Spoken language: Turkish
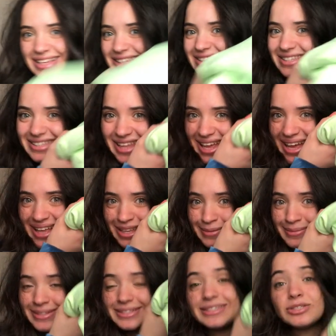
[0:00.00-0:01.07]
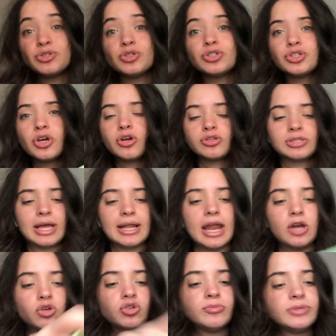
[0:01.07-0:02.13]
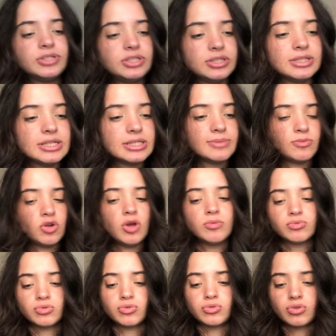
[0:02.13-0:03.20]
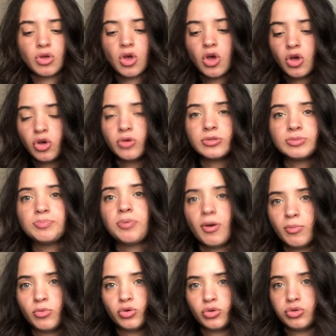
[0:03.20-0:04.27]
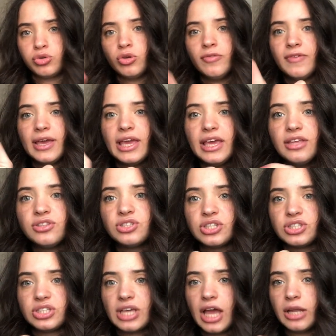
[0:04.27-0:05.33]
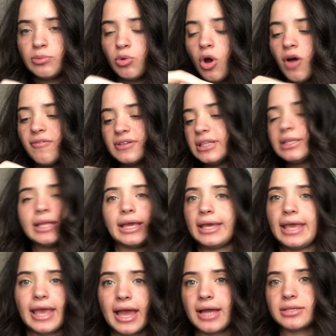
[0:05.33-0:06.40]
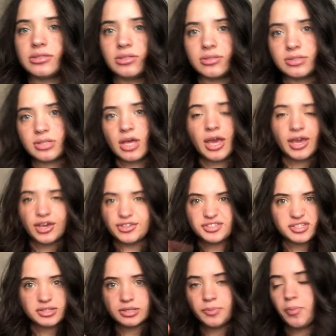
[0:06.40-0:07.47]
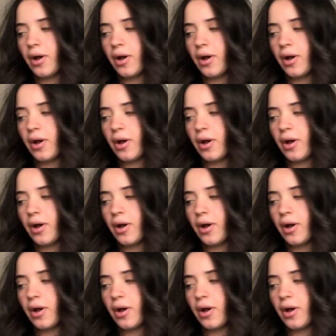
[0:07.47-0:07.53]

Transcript: siz de alabilirsiniz. Çünkü çok güzeller. Kumaşı nasıl biliyor musunuz? Kumaş pamuklu ve incecik. Yani bu havada da giyersiniz. Hiç sizi